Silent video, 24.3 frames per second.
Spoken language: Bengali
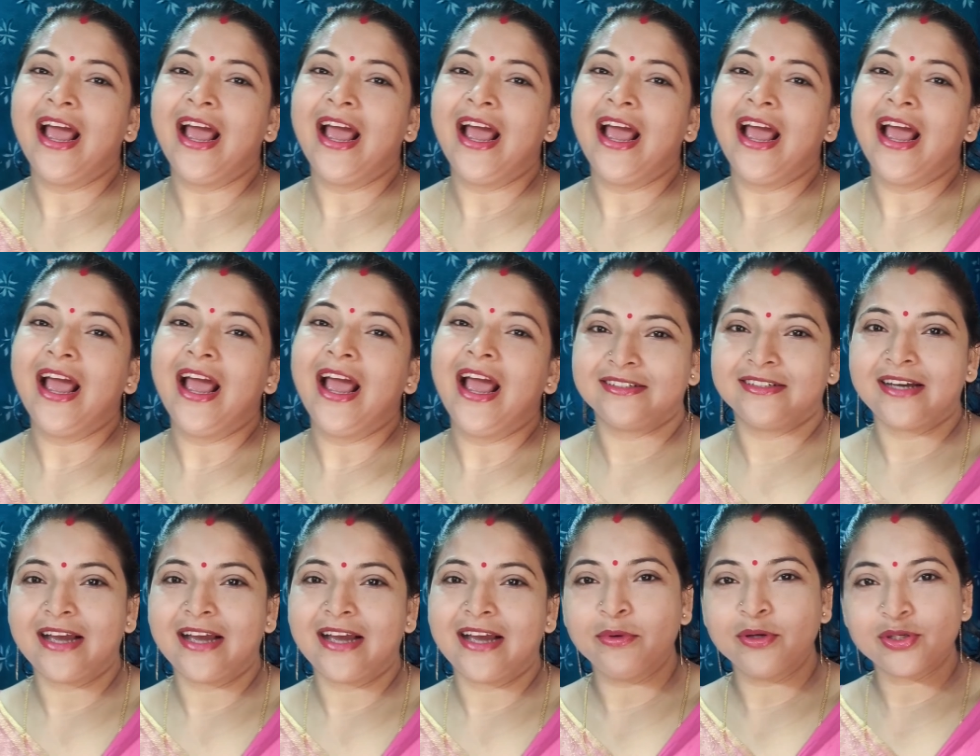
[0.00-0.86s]
আর
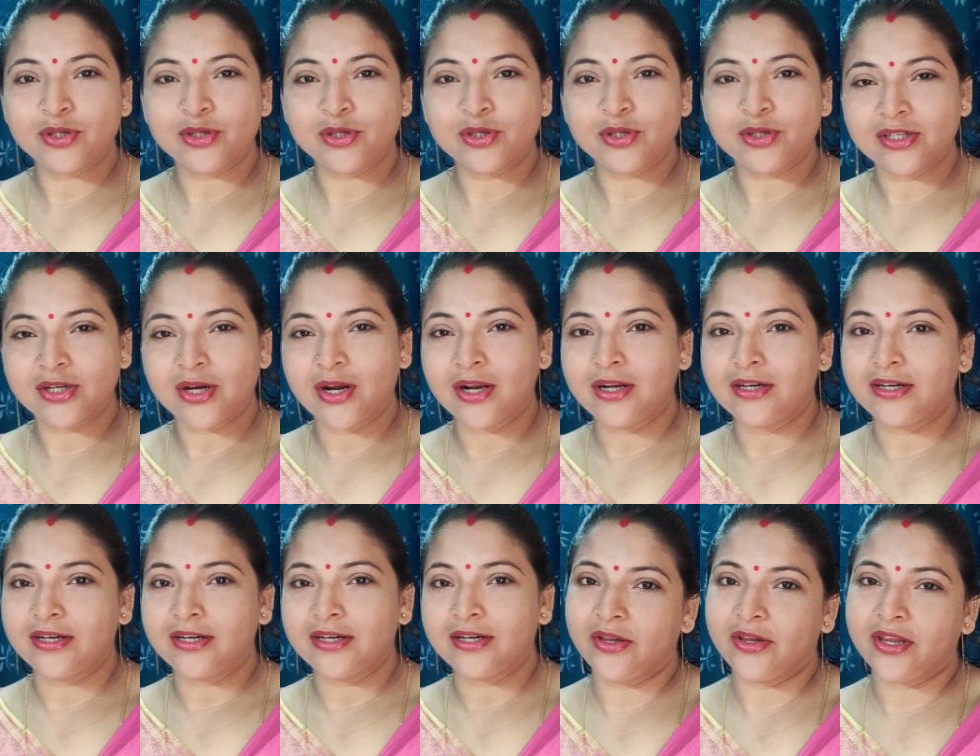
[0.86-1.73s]
আমিও সকাল সকাল
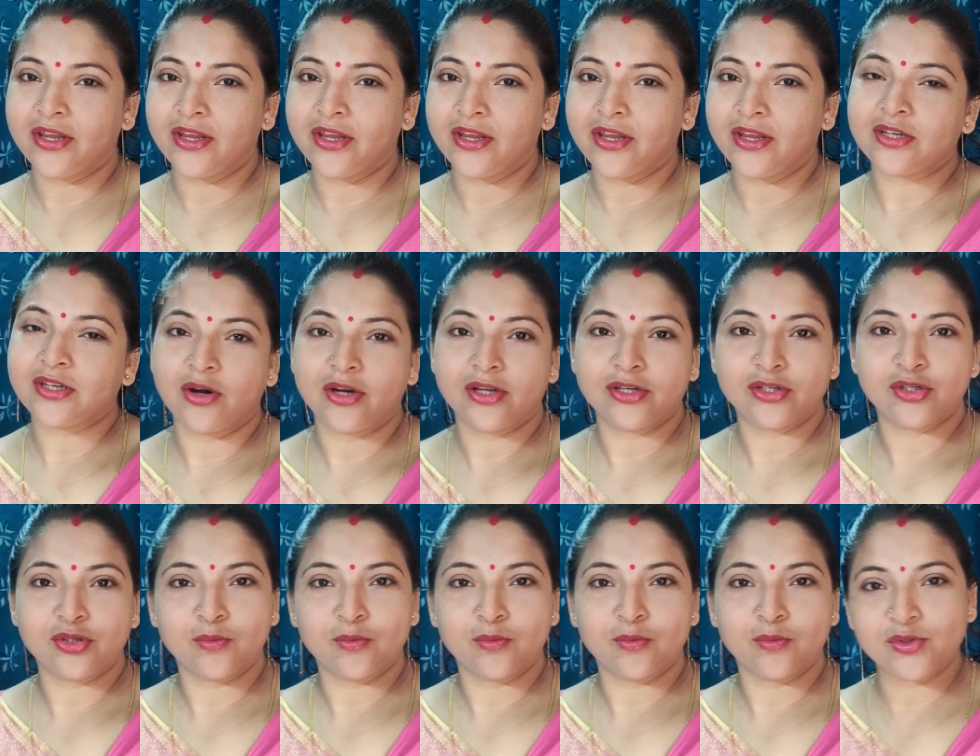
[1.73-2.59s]
রেডি হয়ে গেছি ঘরের
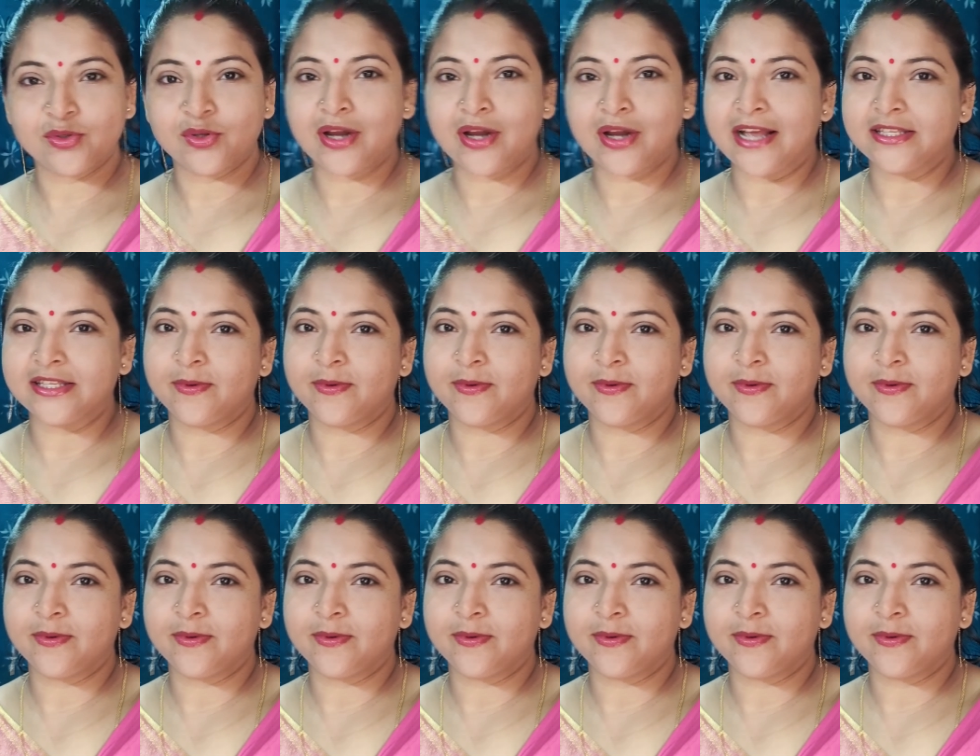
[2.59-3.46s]
সমস্ত কাজবাজ
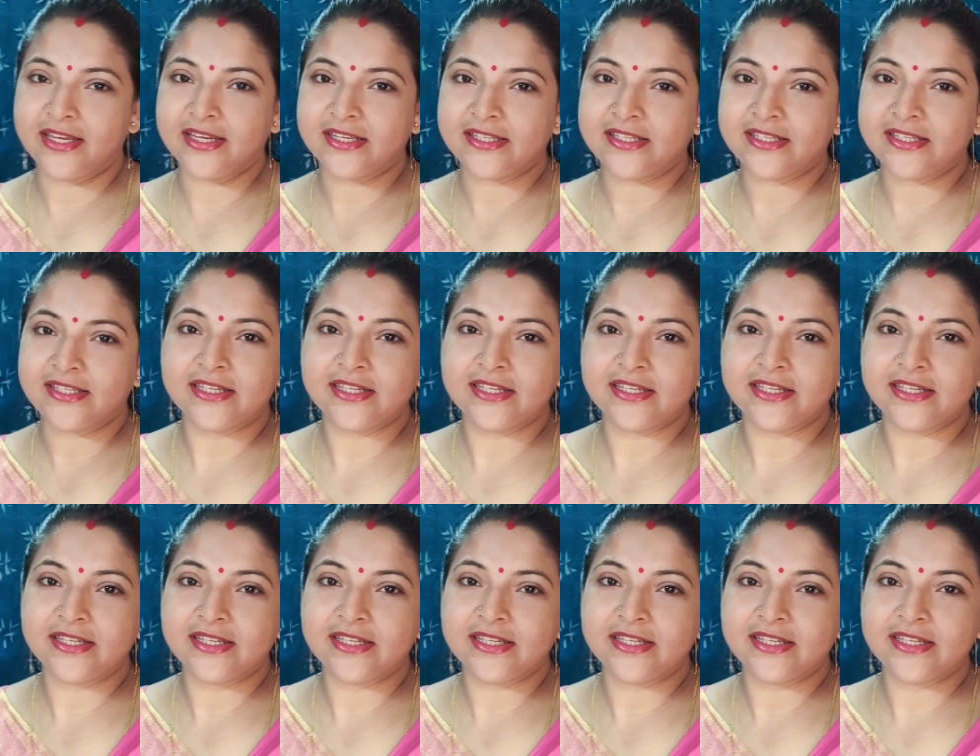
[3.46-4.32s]
সেরে নিয়েছি নিয়ে
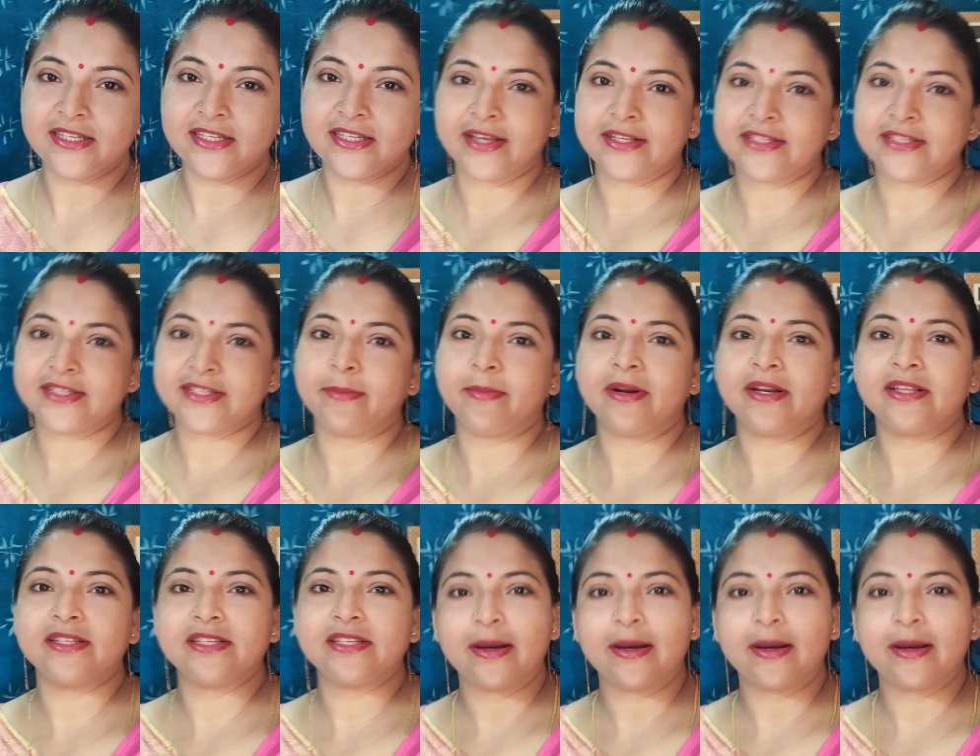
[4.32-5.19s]
রেডি হয়ে গেছি এবারে
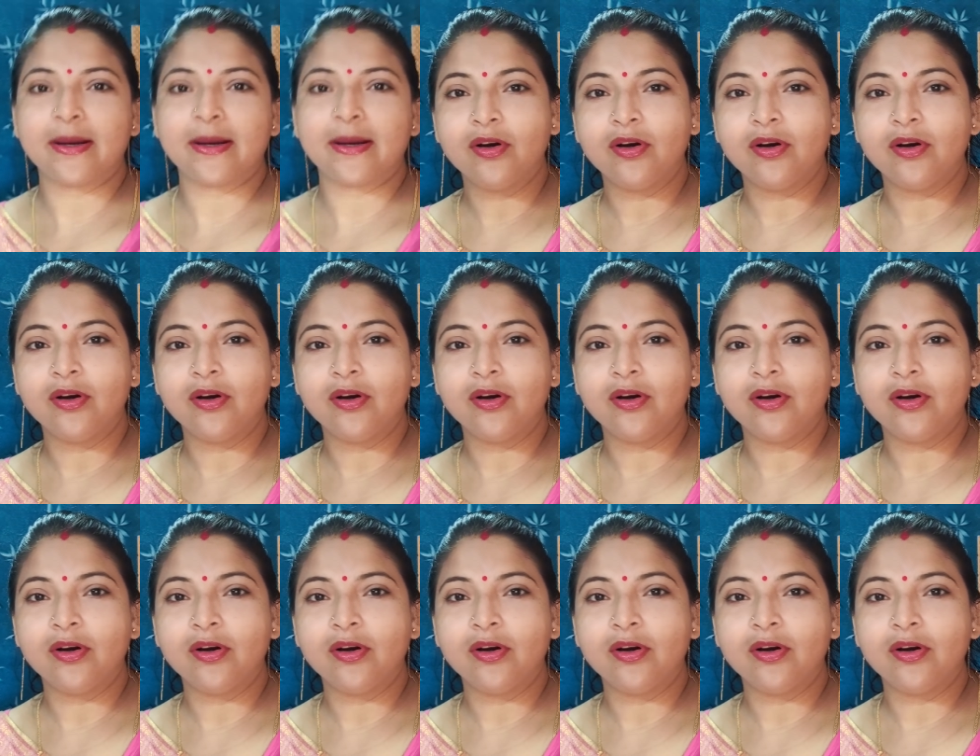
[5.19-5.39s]
যাব